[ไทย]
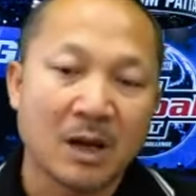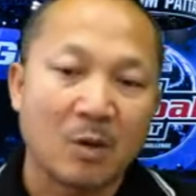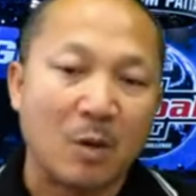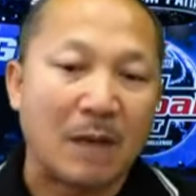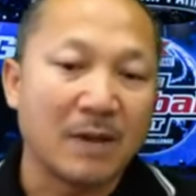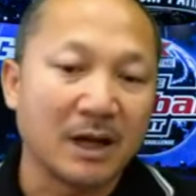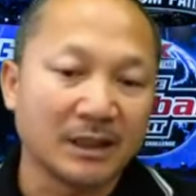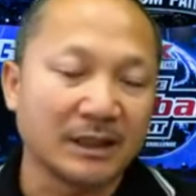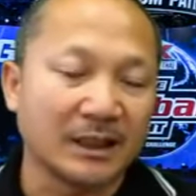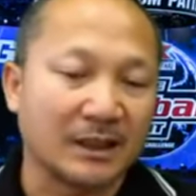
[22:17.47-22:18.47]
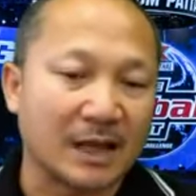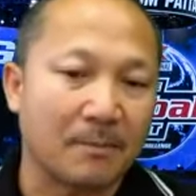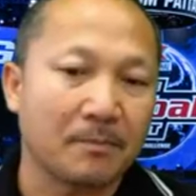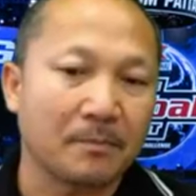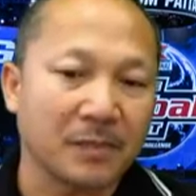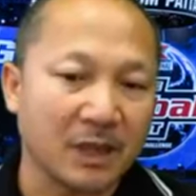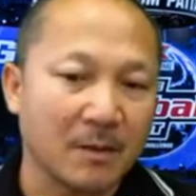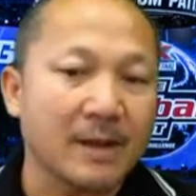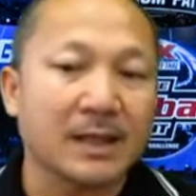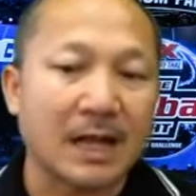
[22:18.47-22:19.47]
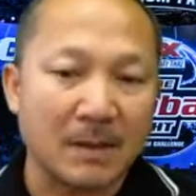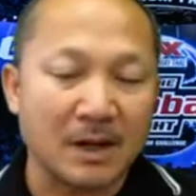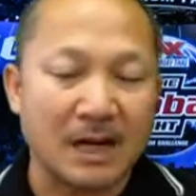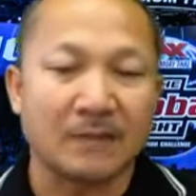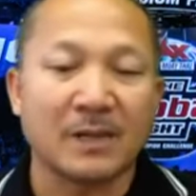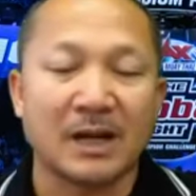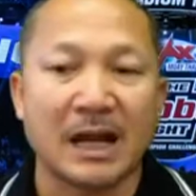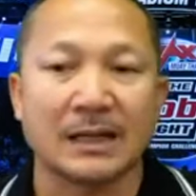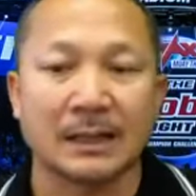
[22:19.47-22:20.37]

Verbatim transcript: ขวามือที่ติดกับเซเว่นนั่นแหละมีร้า